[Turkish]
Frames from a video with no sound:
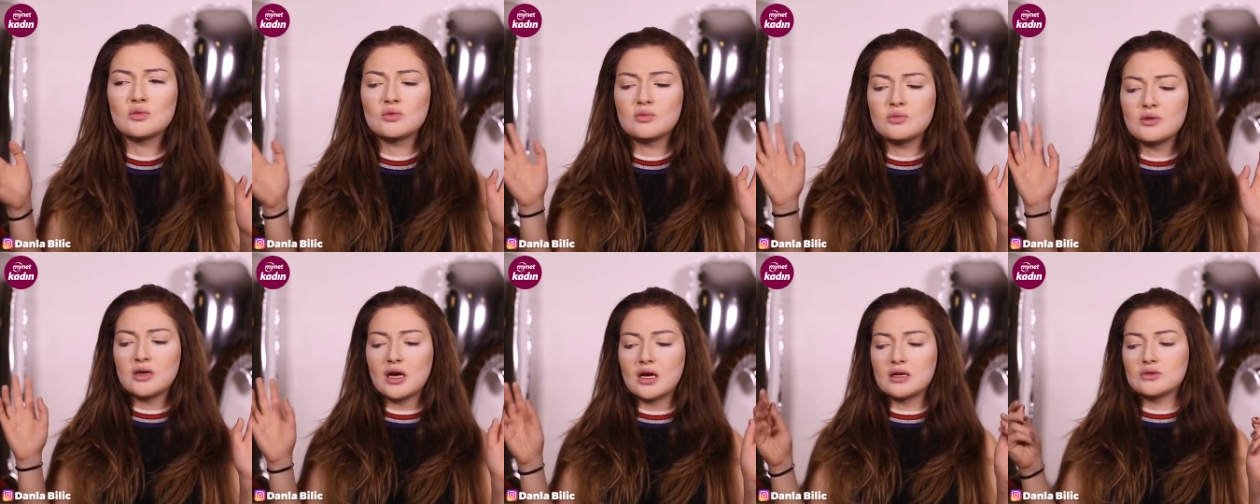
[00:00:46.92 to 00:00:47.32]

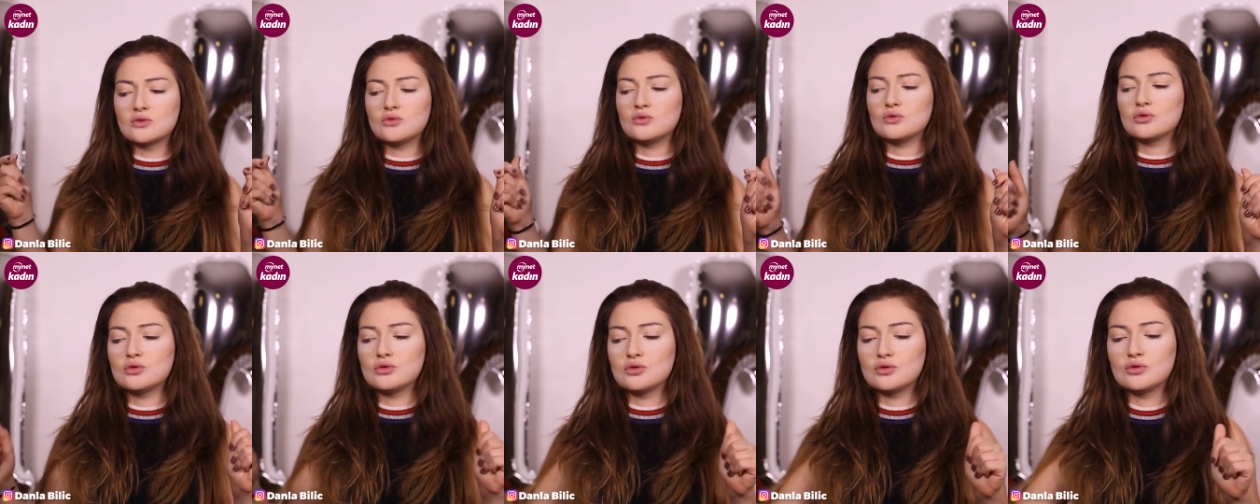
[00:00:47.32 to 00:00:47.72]
bu
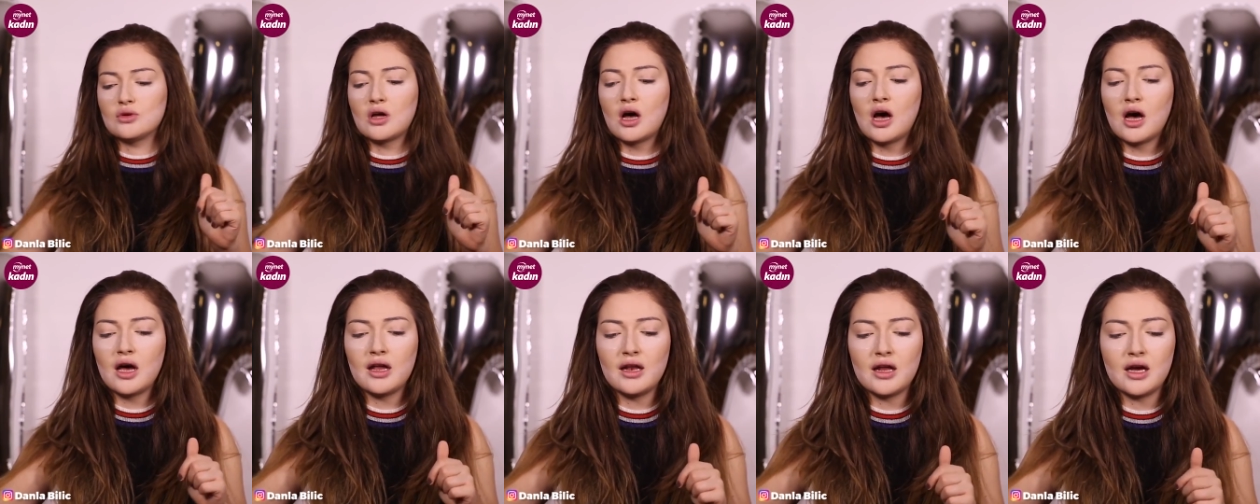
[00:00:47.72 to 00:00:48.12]
biraz
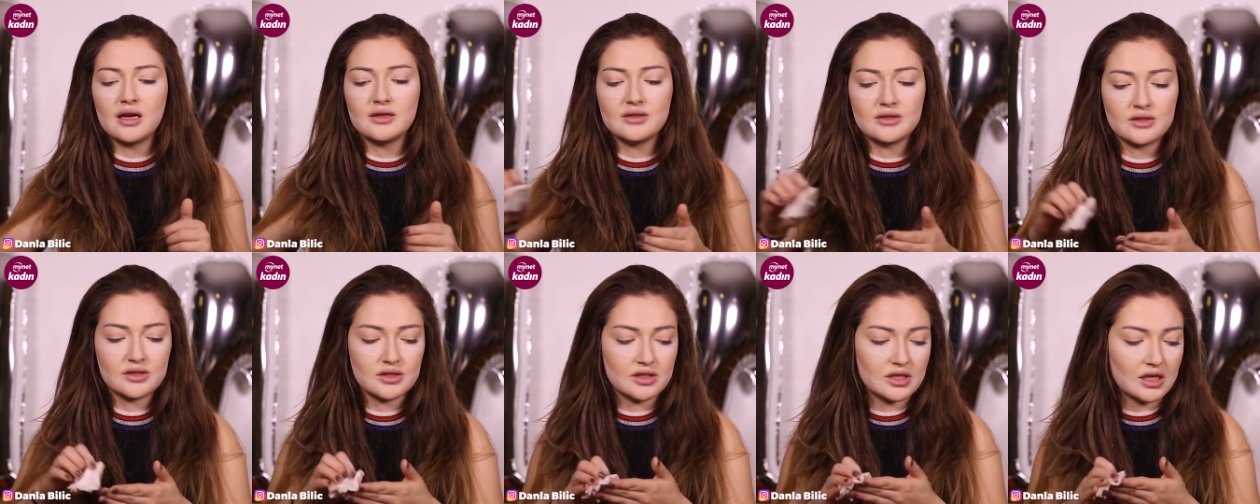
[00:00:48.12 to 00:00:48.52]
dursun.
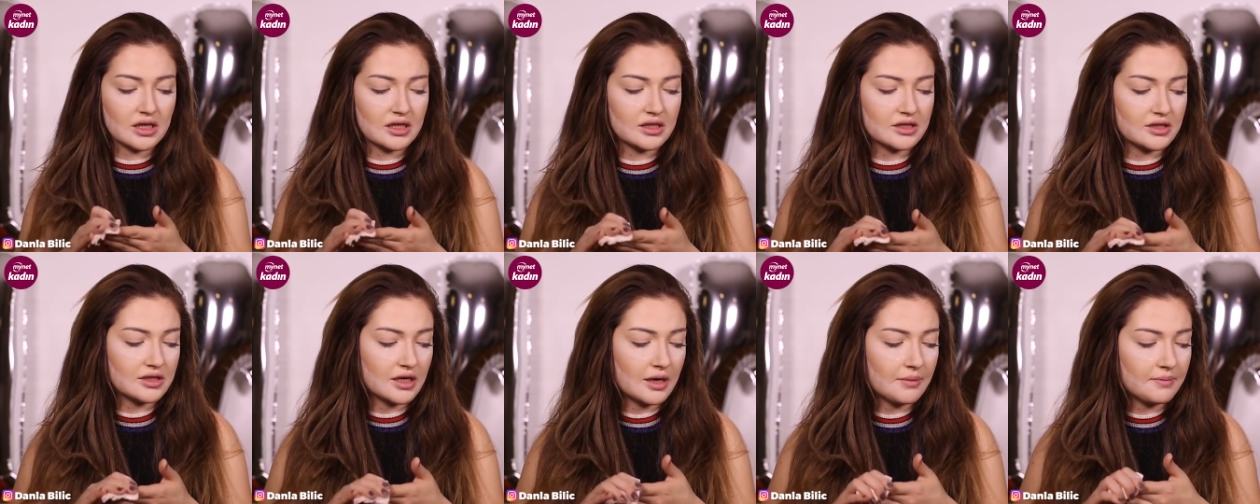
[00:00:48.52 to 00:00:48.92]
Eyeliner
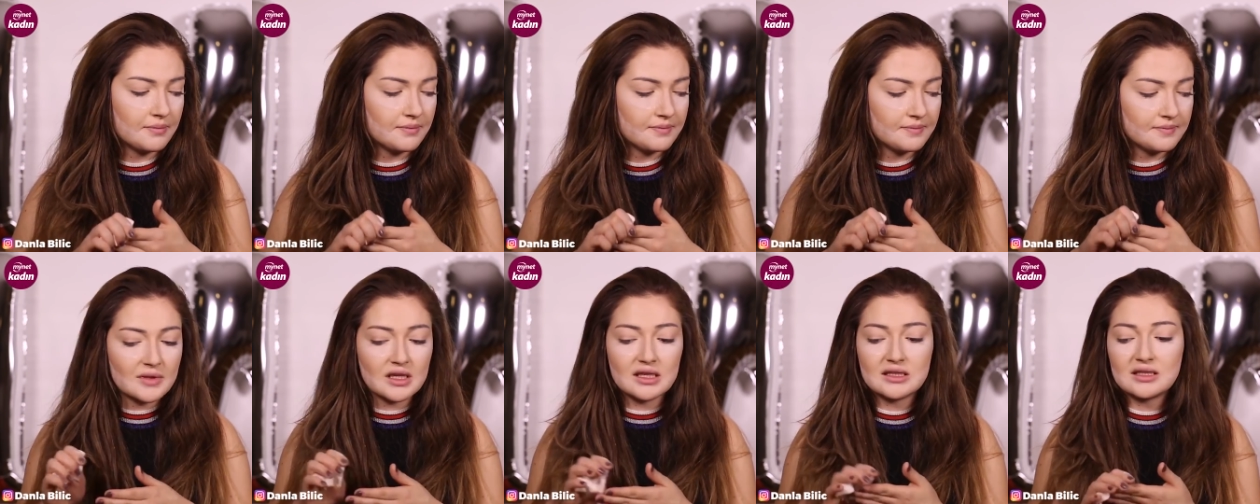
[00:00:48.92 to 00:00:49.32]
çekeceğim.
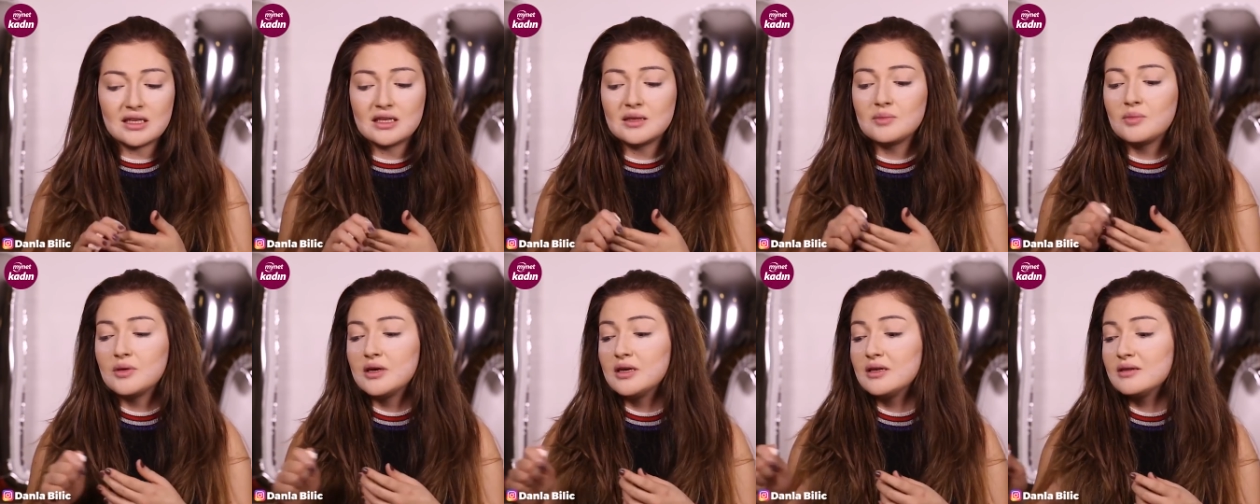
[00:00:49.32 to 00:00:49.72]

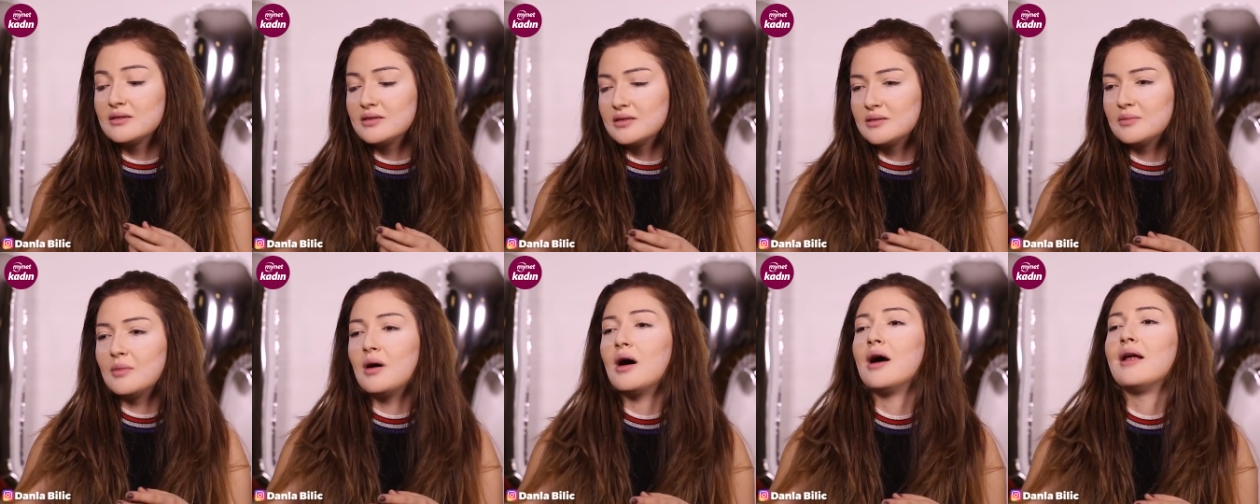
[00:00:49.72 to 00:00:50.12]
Lisede
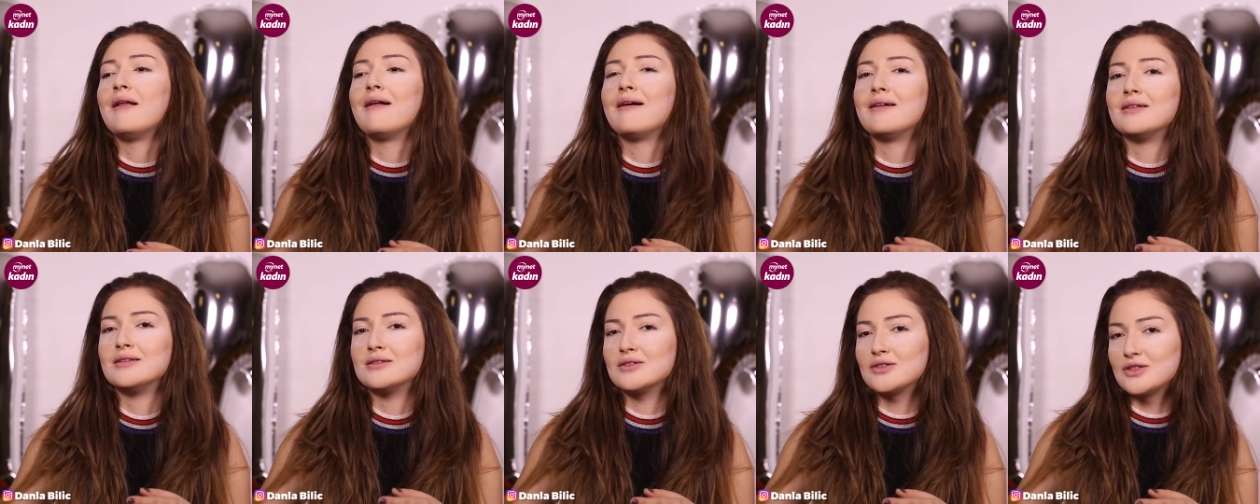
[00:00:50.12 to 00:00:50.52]
bayılırdım
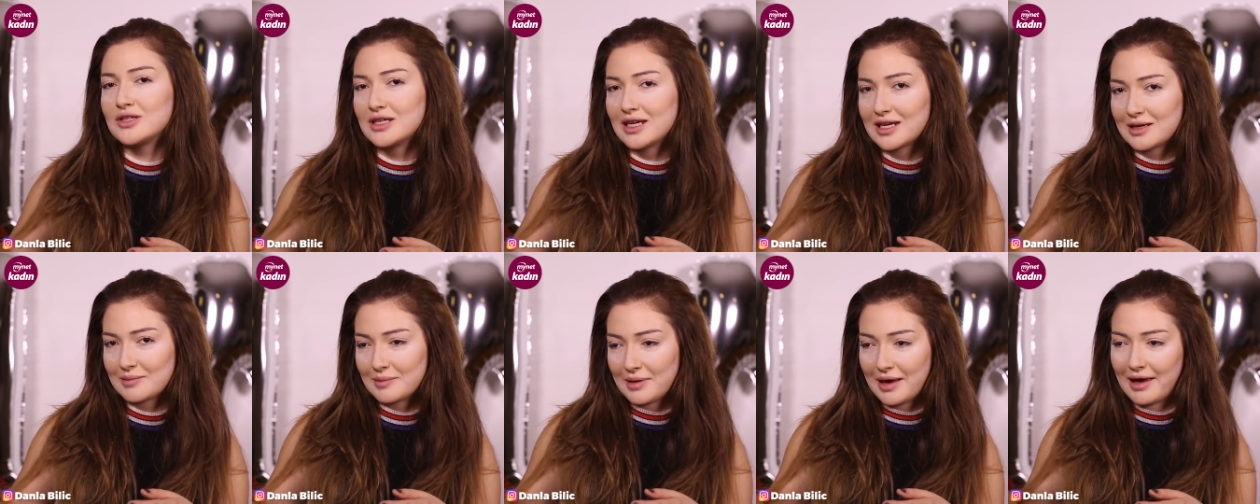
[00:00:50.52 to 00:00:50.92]
eyeliner
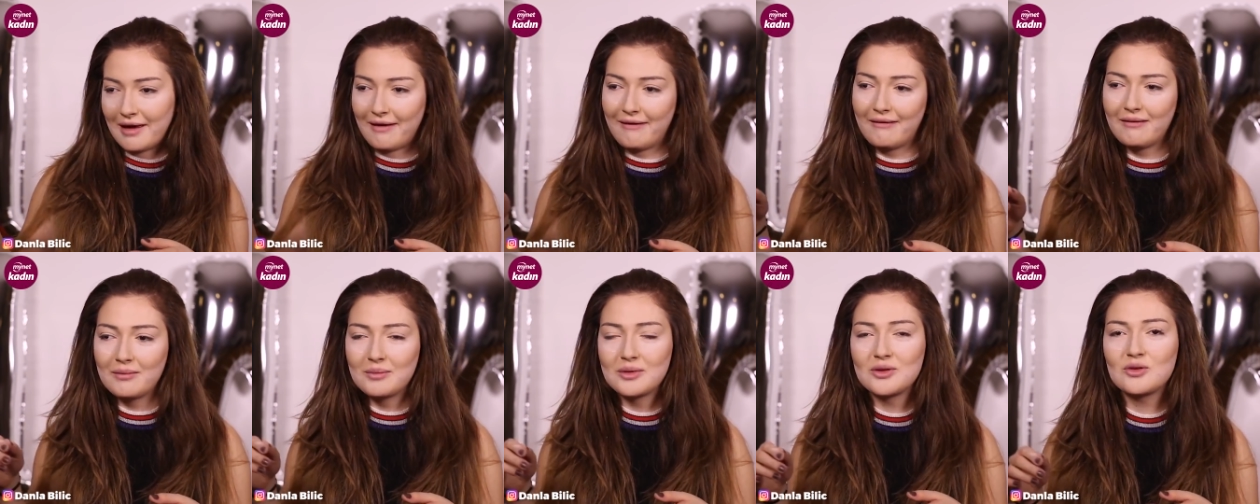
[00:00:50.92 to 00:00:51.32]

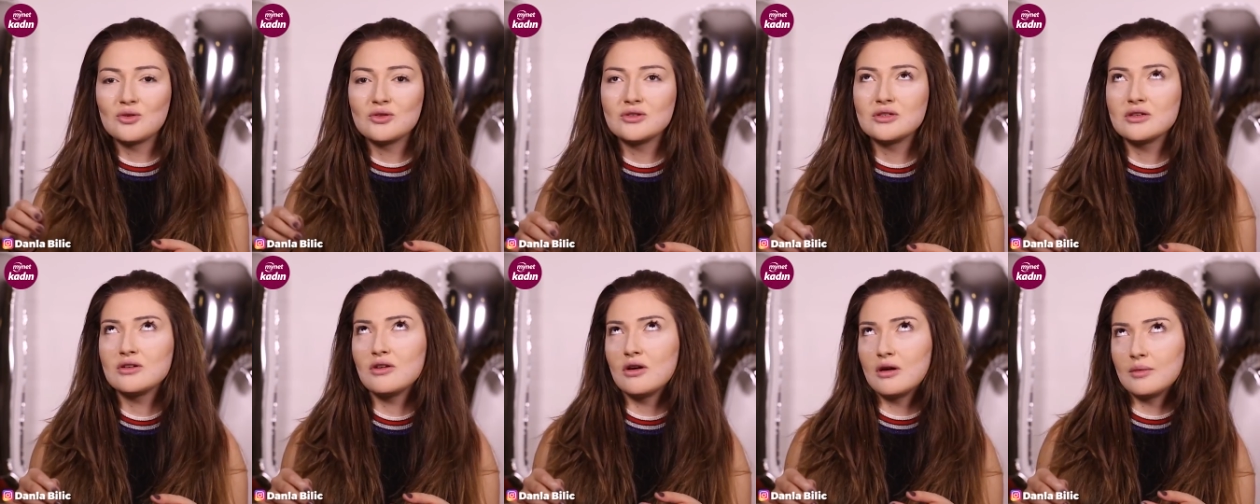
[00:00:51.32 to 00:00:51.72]
çekmeye.
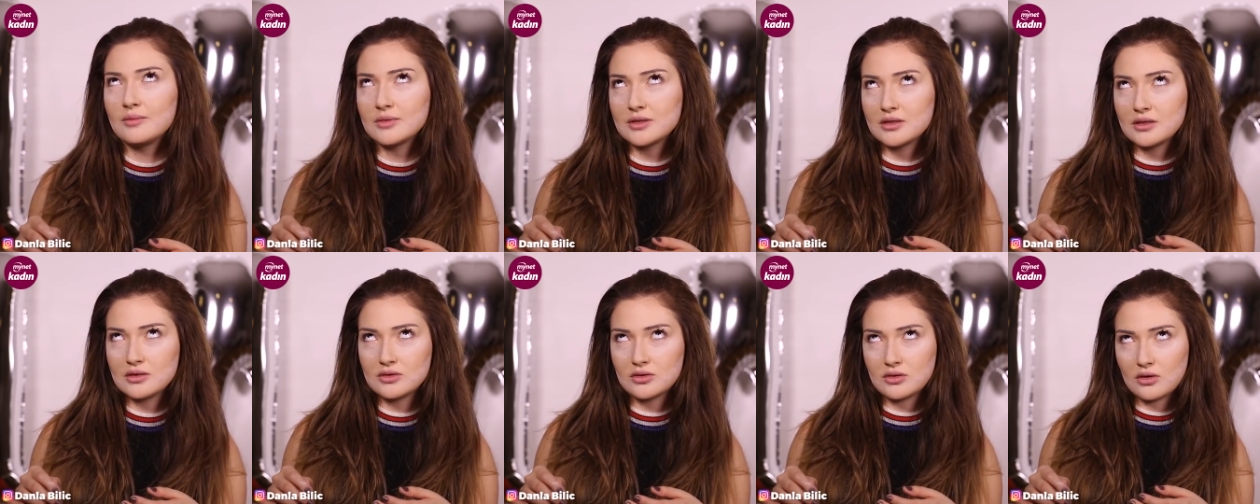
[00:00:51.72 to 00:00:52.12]
Videocu
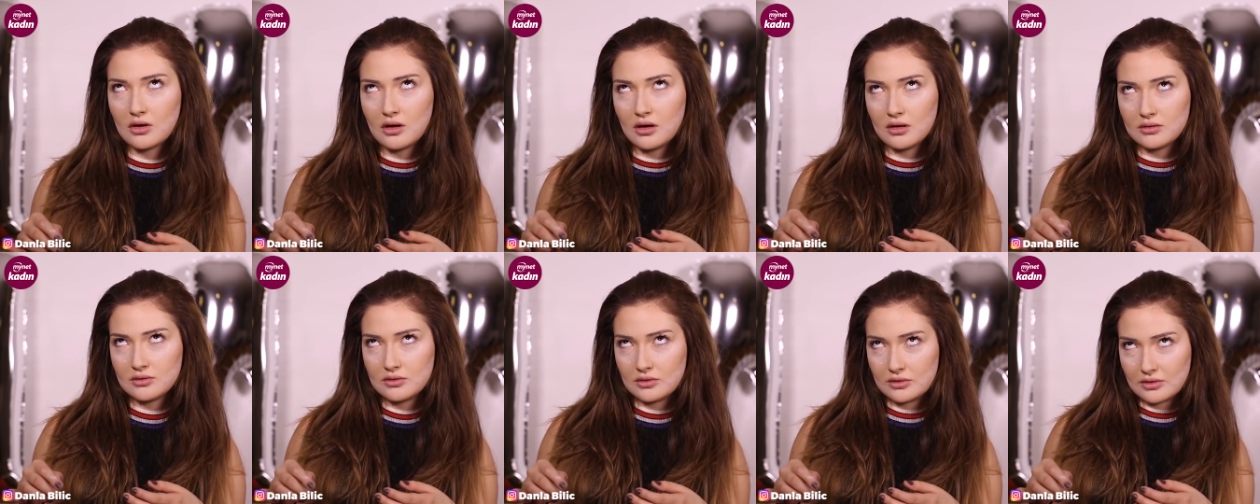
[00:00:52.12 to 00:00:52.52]
görmesine
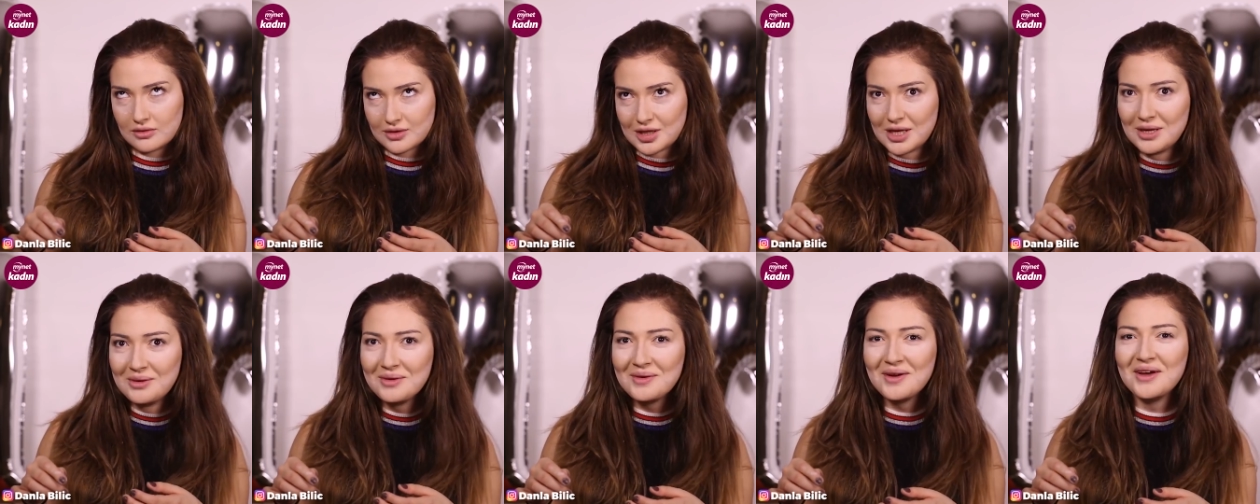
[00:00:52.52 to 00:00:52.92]
şöyle
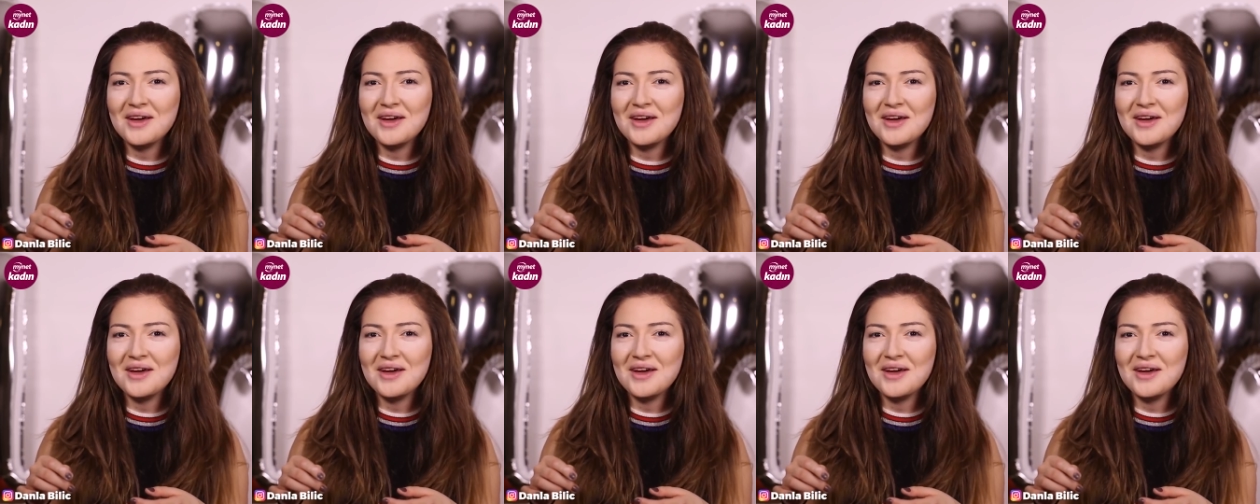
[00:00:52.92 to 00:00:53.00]
durur.